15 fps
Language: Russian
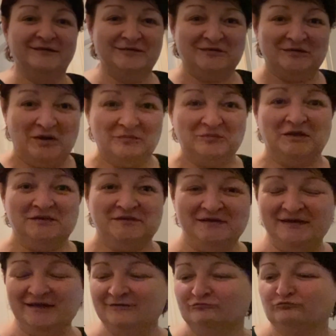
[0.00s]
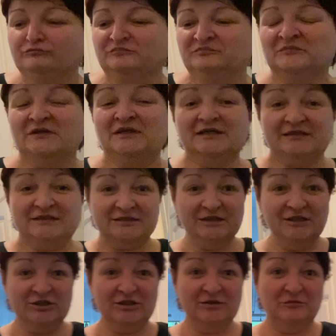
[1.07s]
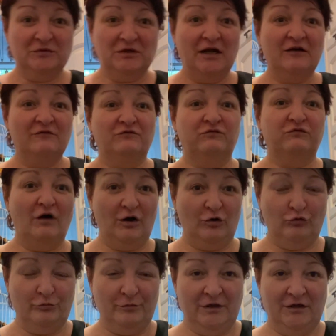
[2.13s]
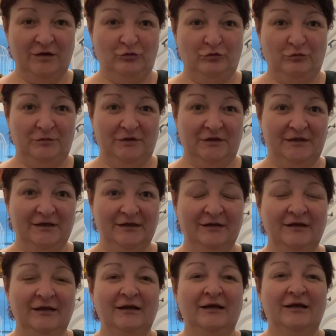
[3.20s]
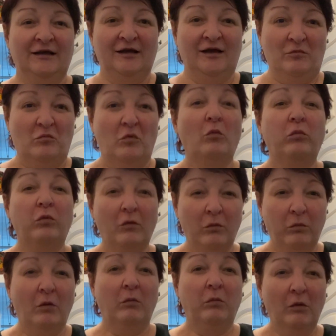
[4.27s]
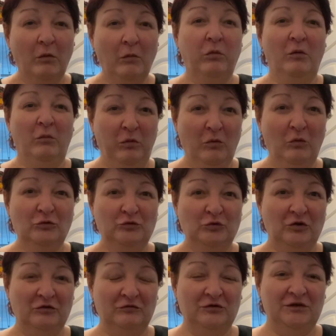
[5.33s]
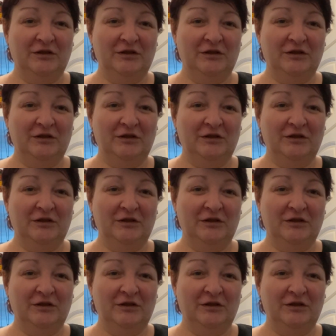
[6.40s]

там на дне их слышим, как в вакууме каком-то, да? Бу-бу-бу-бу-бу-бу, только вот